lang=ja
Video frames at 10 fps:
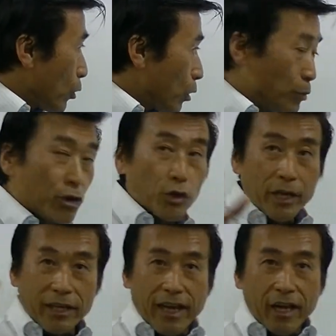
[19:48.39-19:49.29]
仏教で
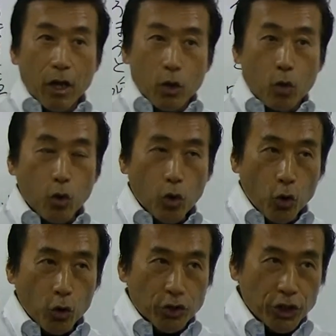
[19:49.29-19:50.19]
はね
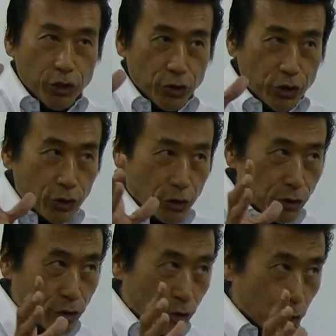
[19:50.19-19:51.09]
心を集中
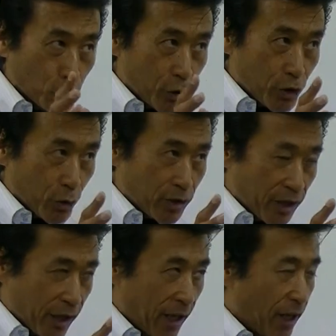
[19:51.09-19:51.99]
することによって
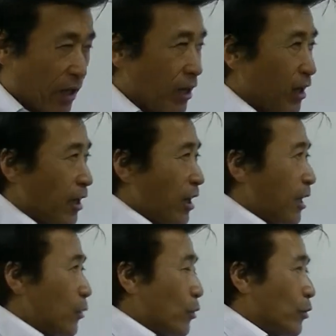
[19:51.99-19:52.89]
ねあ
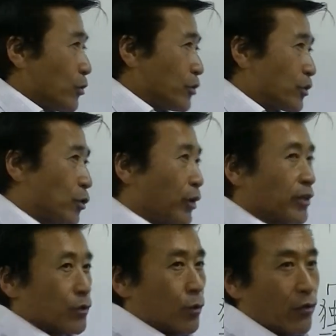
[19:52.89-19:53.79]
の
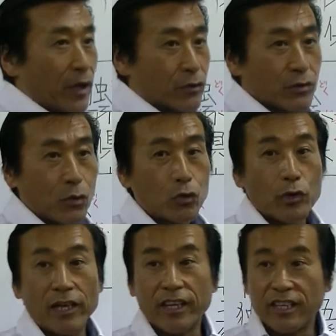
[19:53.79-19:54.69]
ストレスをなくすこと
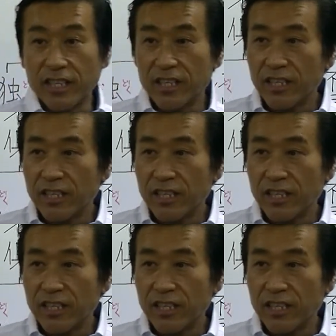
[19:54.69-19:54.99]
ができ